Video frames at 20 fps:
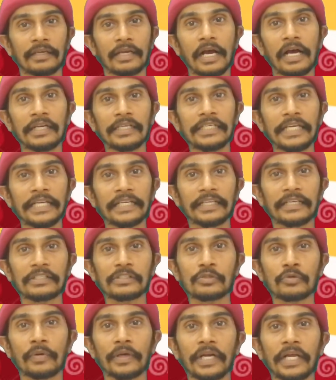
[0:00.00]
காலியா இருக்கிற
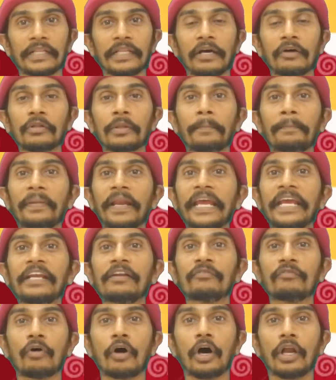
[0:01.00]
சுவர் அதாவது
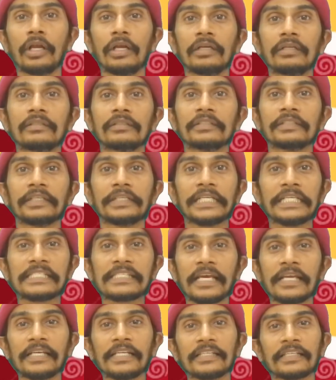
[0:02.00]
பிளெயின் வால்
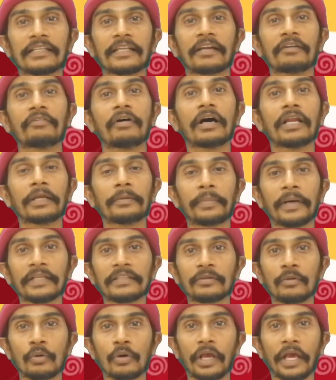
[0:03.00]
டிசைன் இருக்கிற வாலை
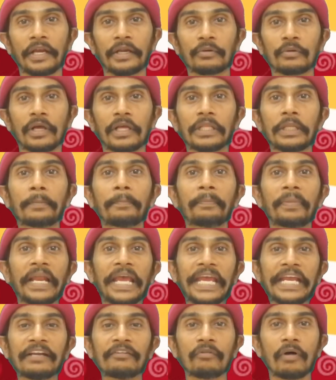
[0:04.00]
பார்த்து உட்காரக்கூடாது
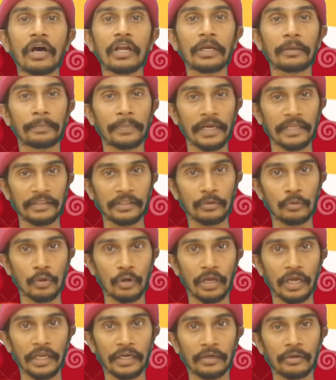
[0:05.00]
பிளெயின் வாலை பார்த்து
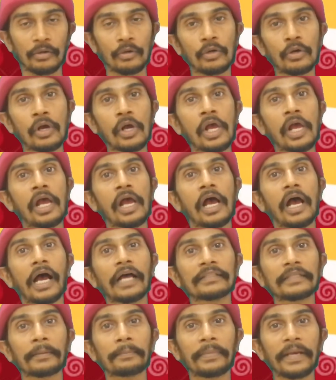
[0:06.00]
உட்காரணும்
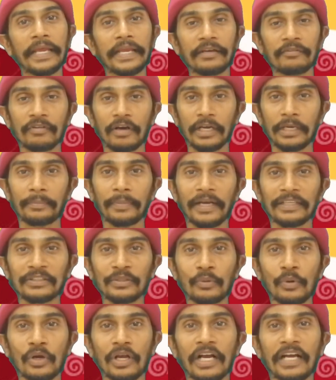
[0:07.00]
அந்த பிளெயின் வாலை
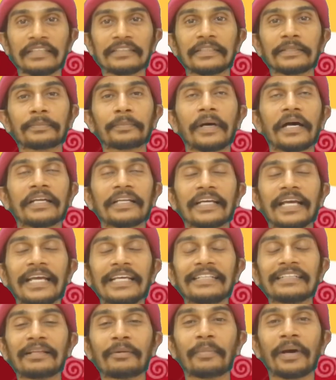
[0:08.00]
பார்த்து உட்காந்து பாருங்க
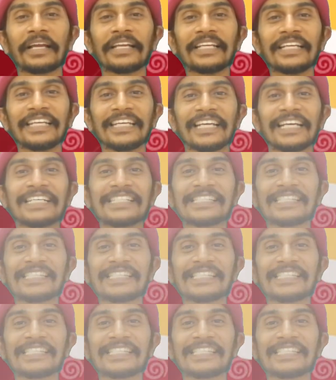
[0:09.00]
இந்த மாதிரி நீங்க